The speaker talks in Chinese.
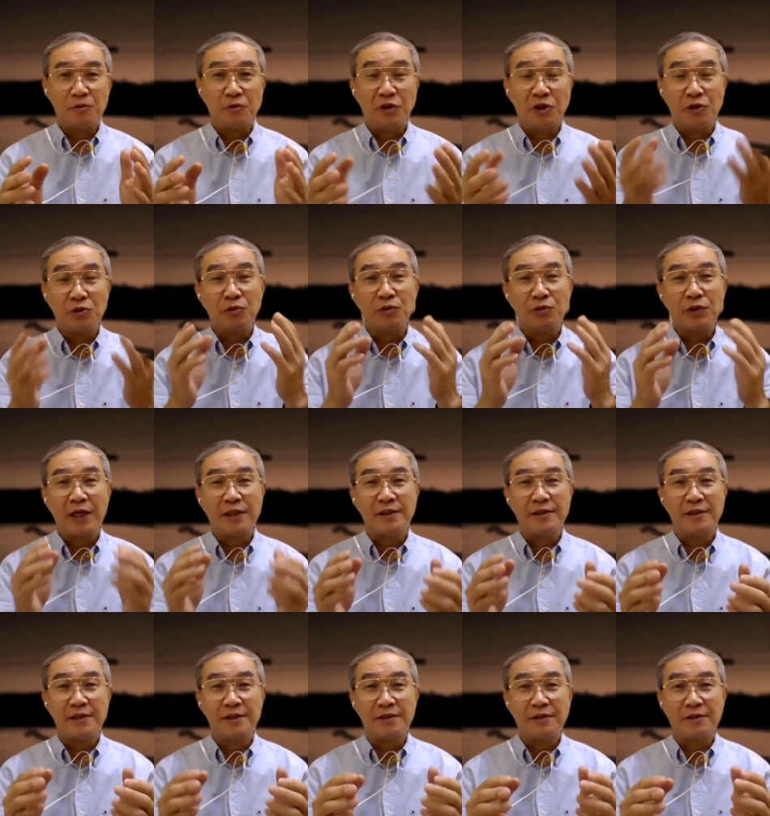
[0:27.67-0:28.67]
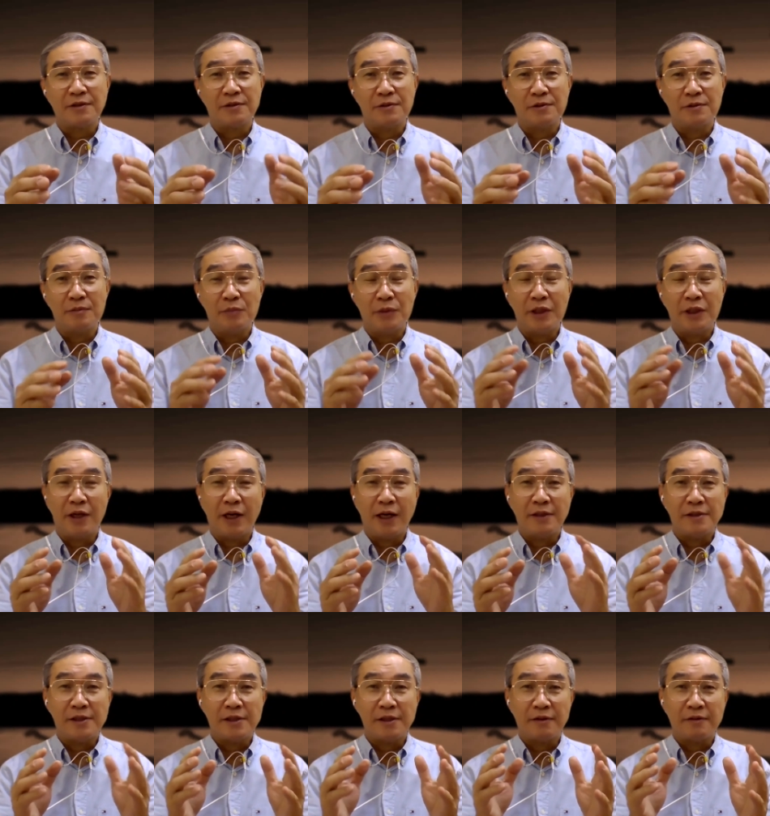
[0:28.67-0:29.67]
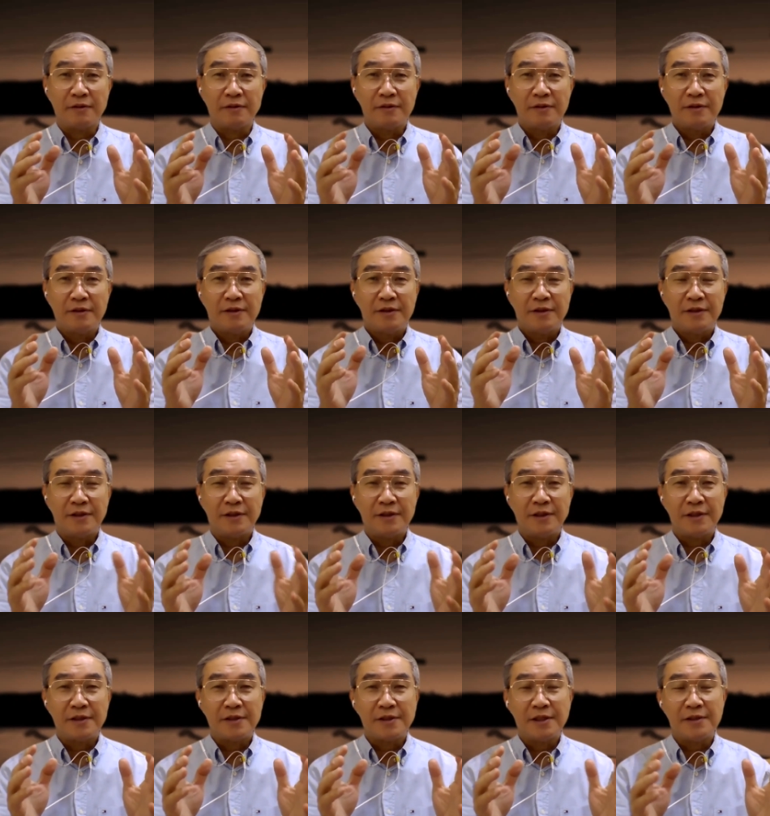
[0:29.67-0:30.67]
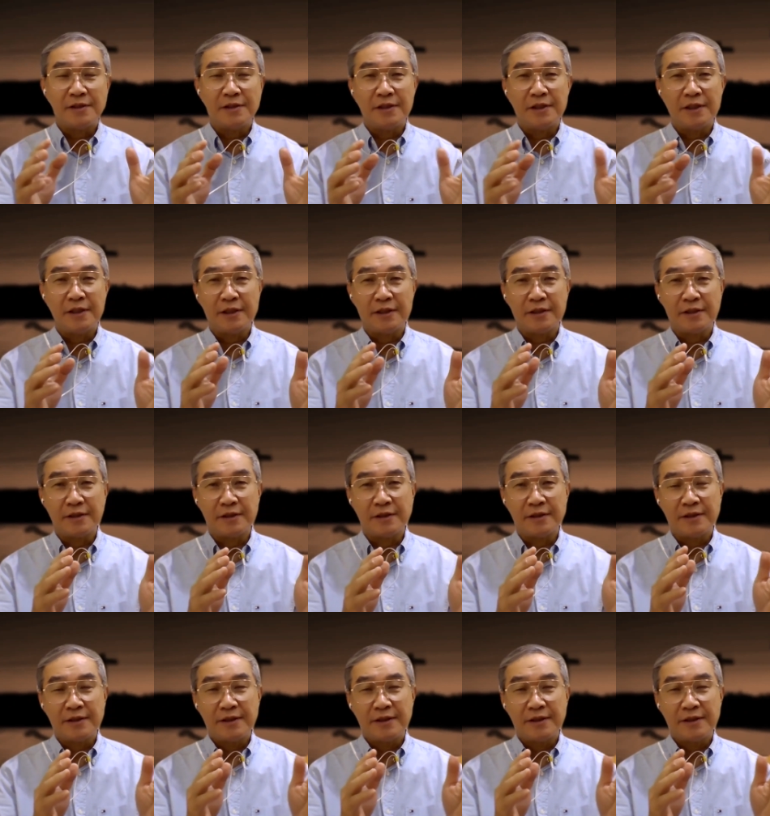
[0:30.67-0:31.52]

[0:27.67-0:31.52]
福音书开始的时候就没有按照新约圣经的那个